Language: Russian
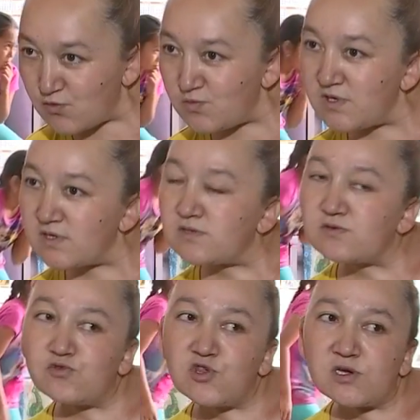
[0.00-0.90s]
У меня
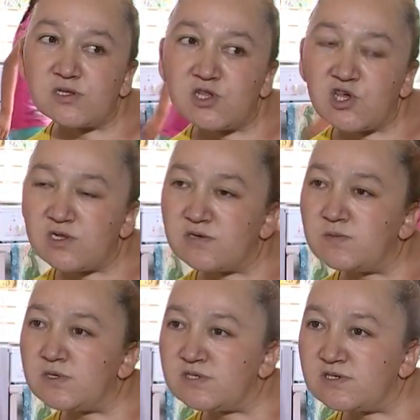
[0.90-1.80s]
дочка начала
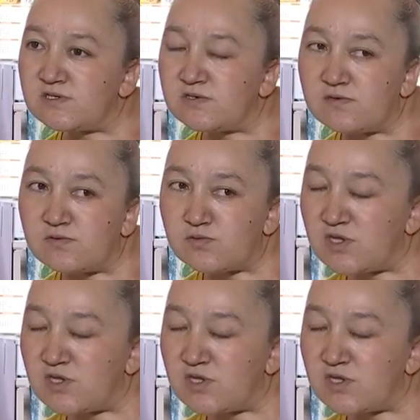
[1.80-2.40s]
месяца, э,